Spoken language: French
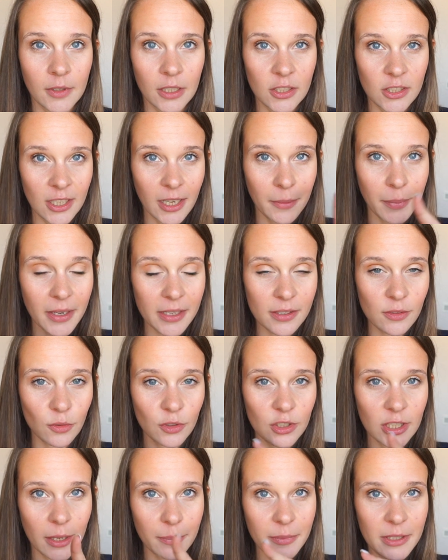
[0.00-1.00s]
J'ai l'impression
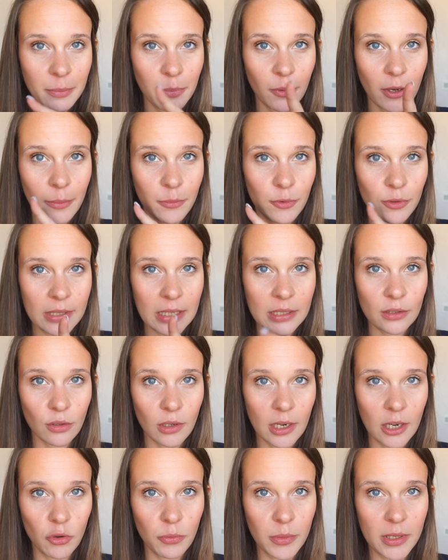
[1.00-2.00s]
que j'ai un petit peu abusé sur
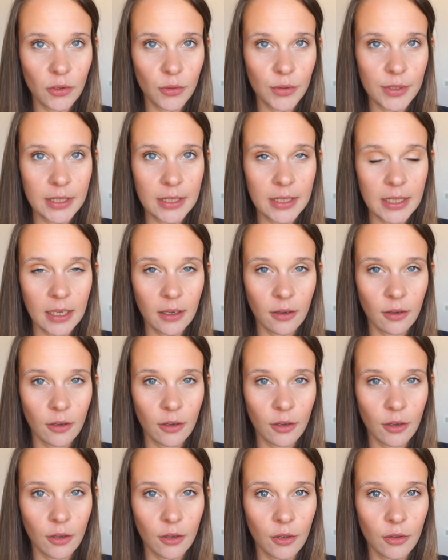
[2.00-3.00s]
la luminosité
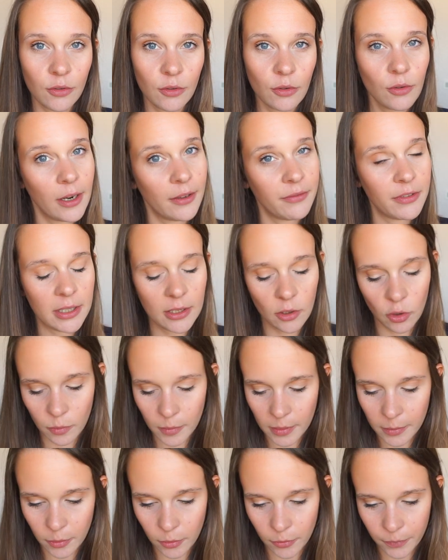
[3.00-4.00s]
euh, de la vidéo
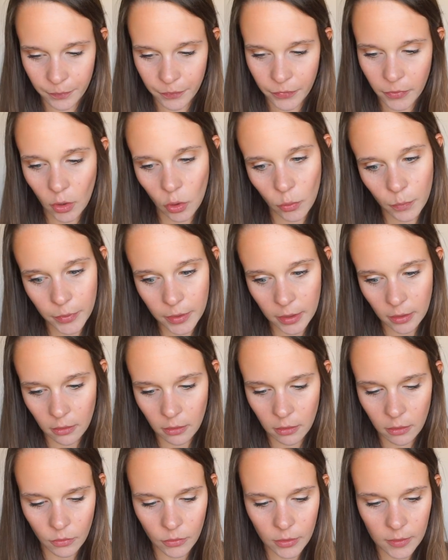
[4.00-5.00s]
mais bon, au pire,
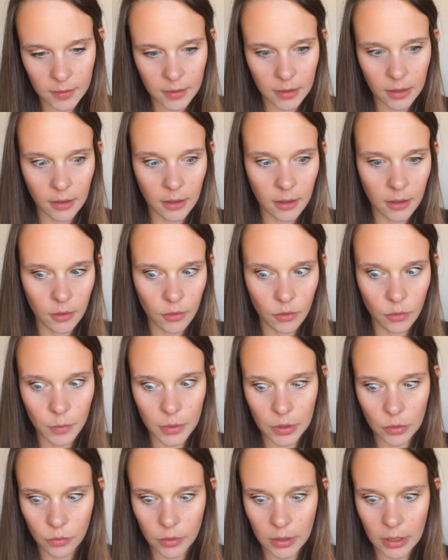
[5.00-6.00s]
euh, on essayera de
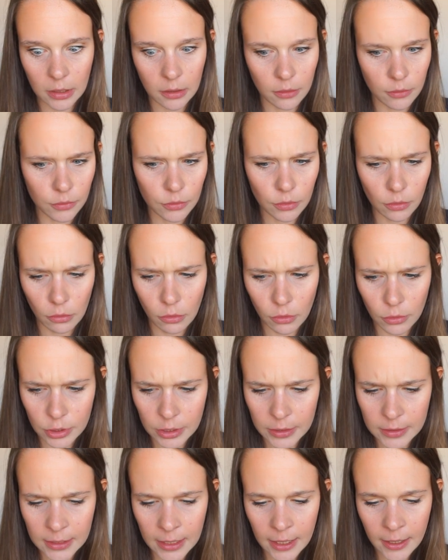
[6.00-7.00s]
bidouiller euh, sur le
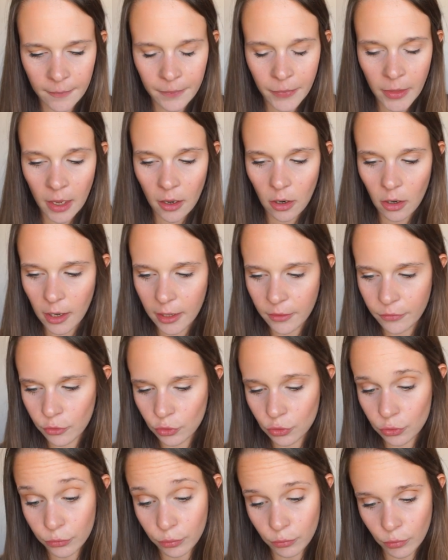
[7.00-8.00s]
logiciel. Alors là, il faut
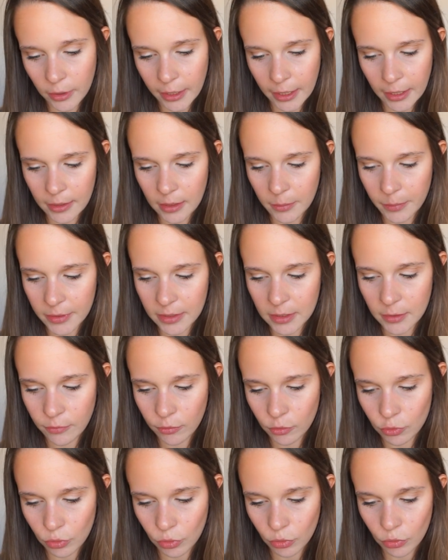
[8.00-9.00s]
que j'ouvre mon carnet parce qu'il
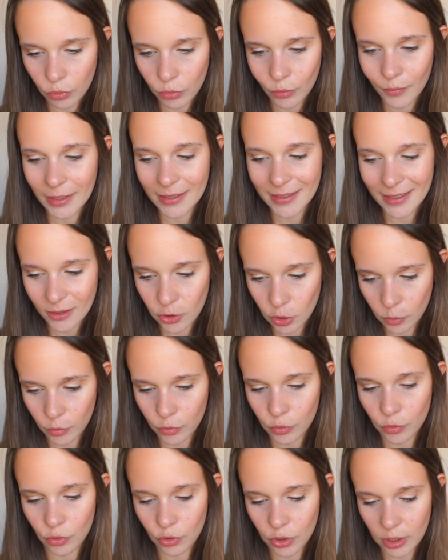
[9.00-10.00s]
faut que je retrouve exactement
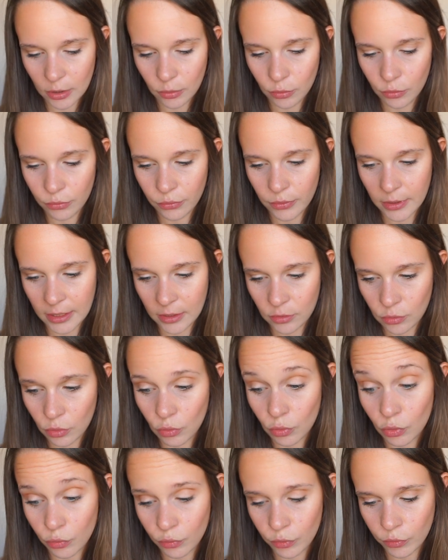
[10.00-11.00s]
ce que j'ai lu et ce
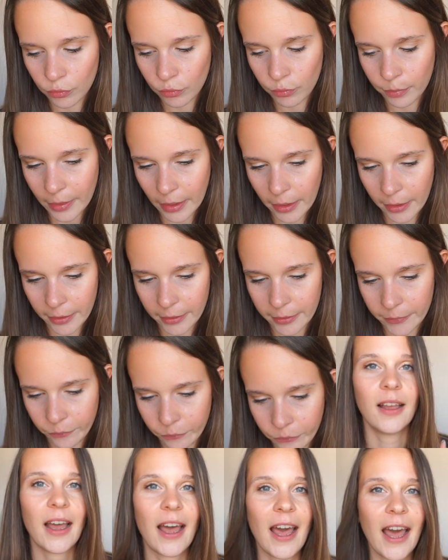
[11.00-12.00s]
dont je veux vous parler.
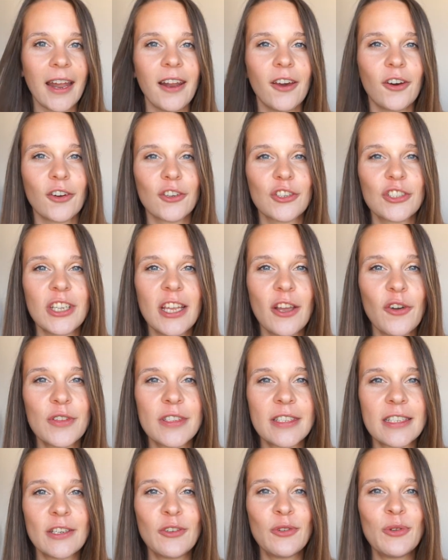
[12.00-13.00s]
Alors, j'ai
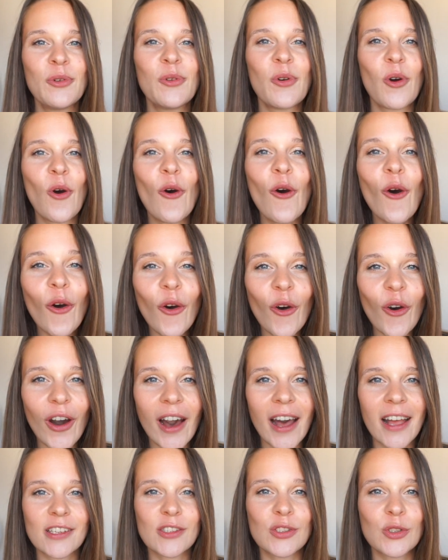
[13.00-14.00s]
aussi lu
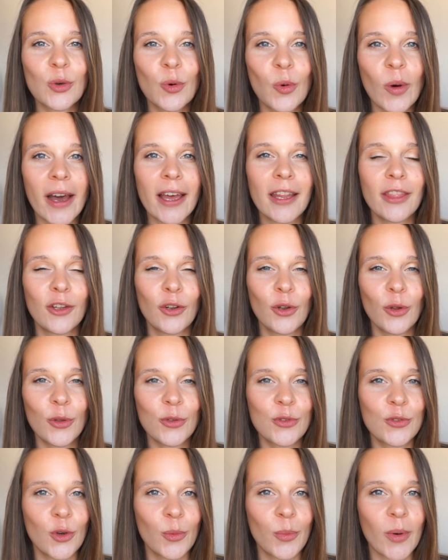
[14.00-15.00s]
Aurora Squad,
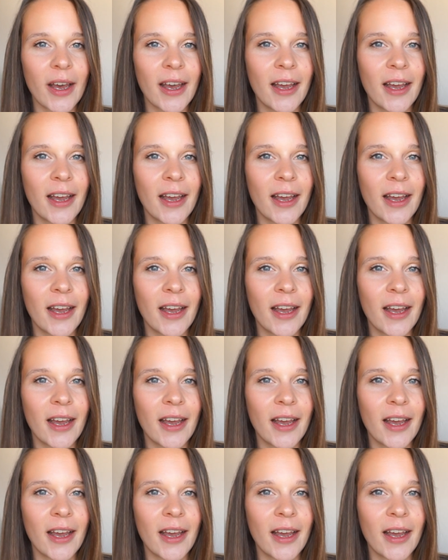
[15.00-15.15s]
le tome